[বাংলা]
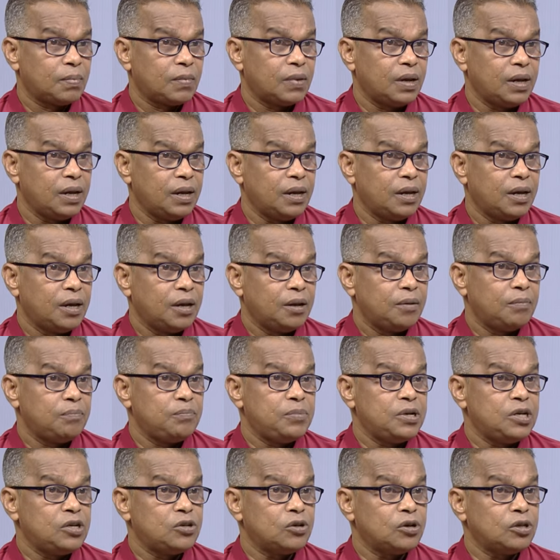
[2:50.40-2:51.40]
হ্যাঁ
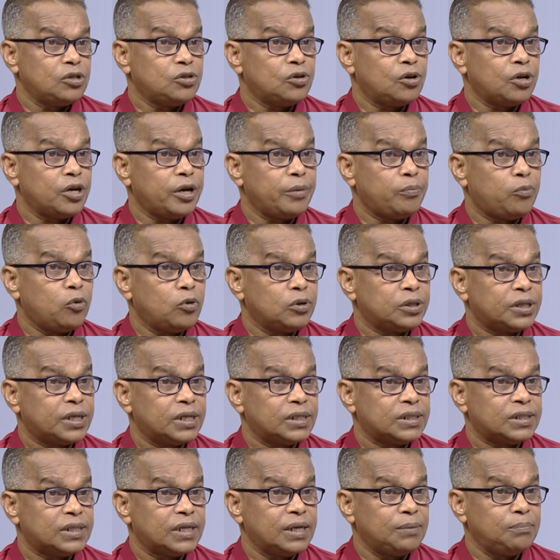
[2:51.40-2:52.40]
বিষর জন্যে
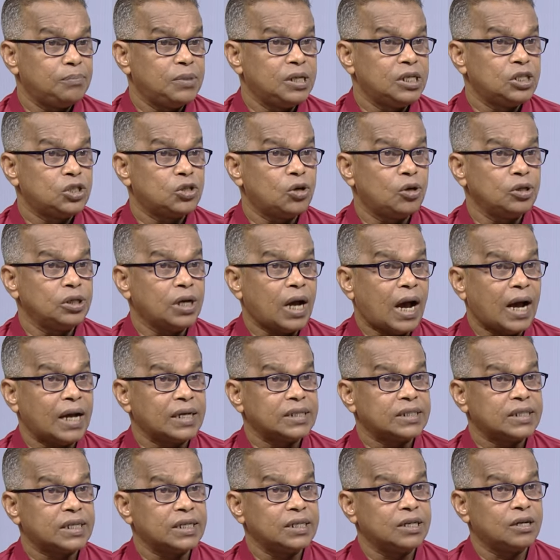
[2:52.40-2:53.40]
বলতেছে বিষ
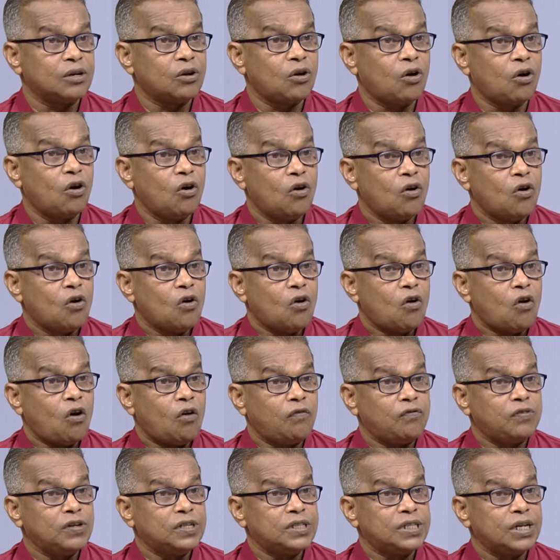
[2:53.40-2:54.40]
আজকে যেন
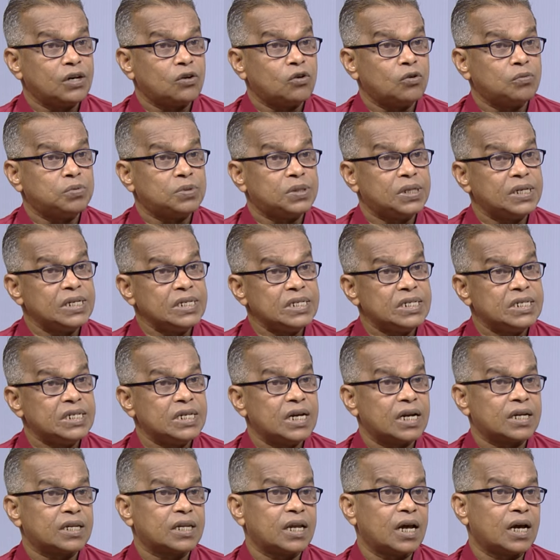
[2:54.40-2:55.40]
অফিসে খুব
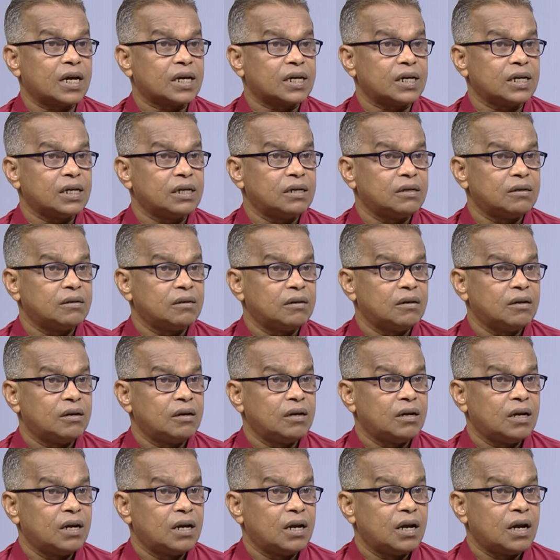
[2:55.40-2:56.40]
সিনসিয়ার থাকে
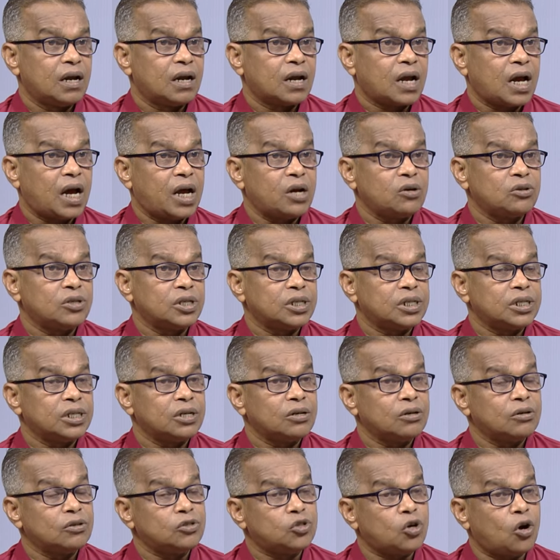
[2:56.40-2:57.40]
কারোর সাথে
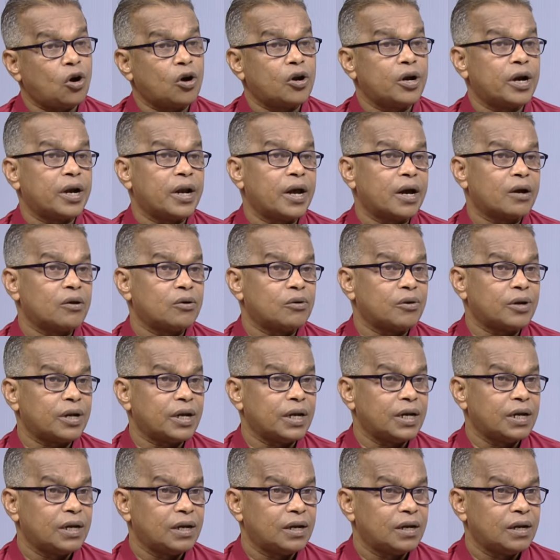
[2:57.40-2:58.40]
যেন ঝগড়া না করে
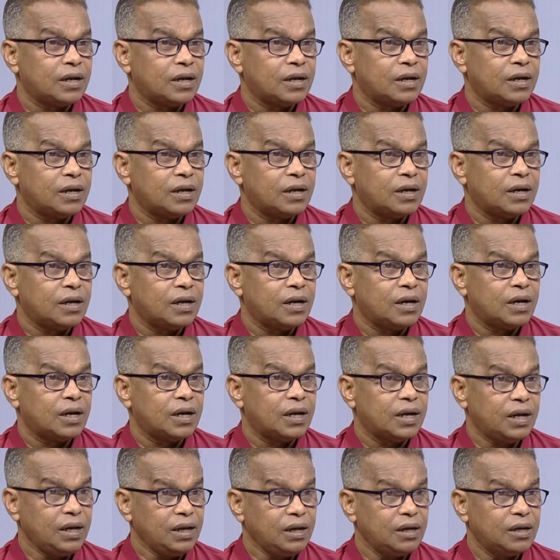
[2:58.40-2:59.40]
আচ্ছা আচ্ছা
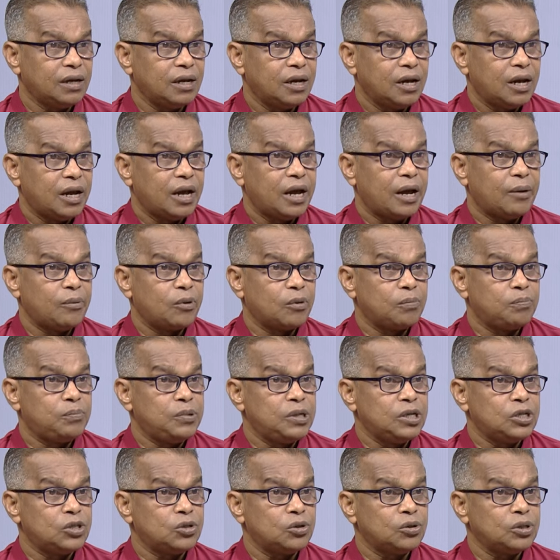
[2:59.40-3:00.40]
হ্যাঁ এবং
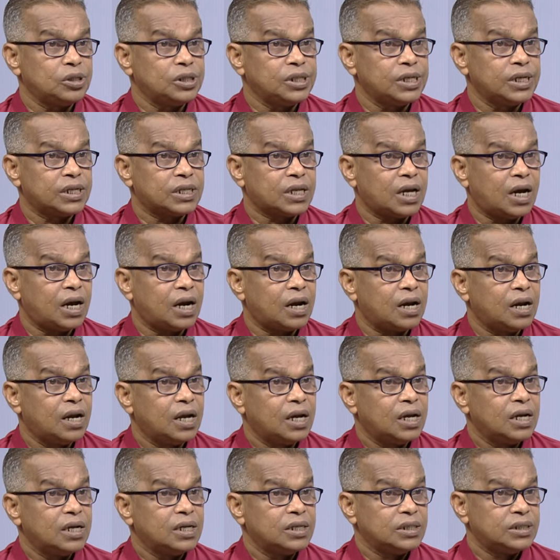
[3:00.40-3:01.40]
বিশ্ব যে তার
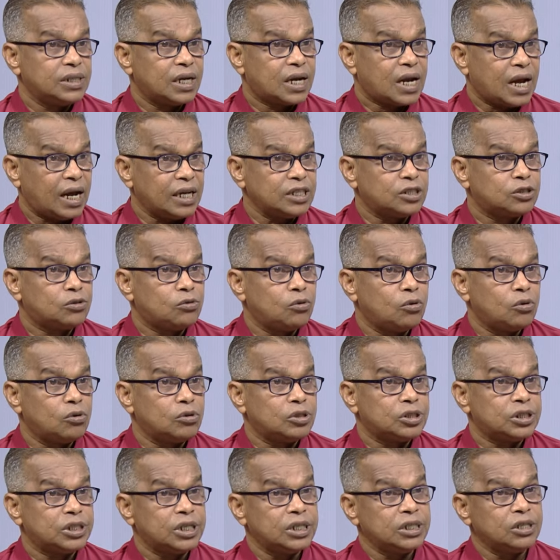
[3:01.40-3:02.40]
যে কাজগুলো
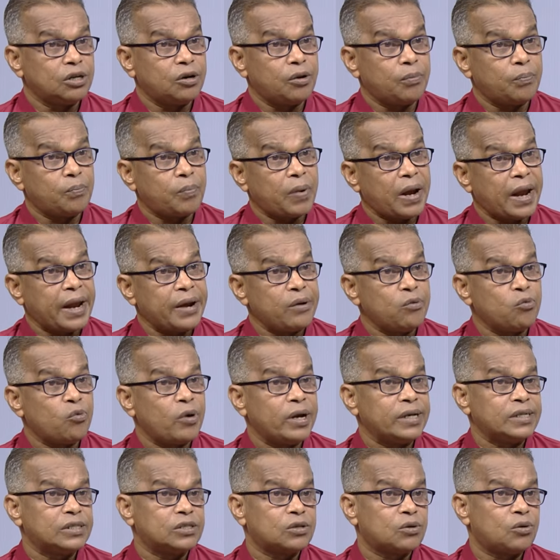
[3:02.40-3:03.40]
সে যেন প্ল্যান
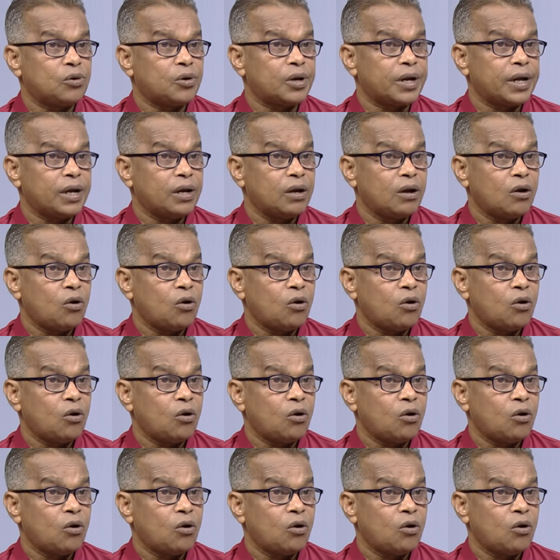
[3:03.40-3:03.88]
ওয়াইজ করে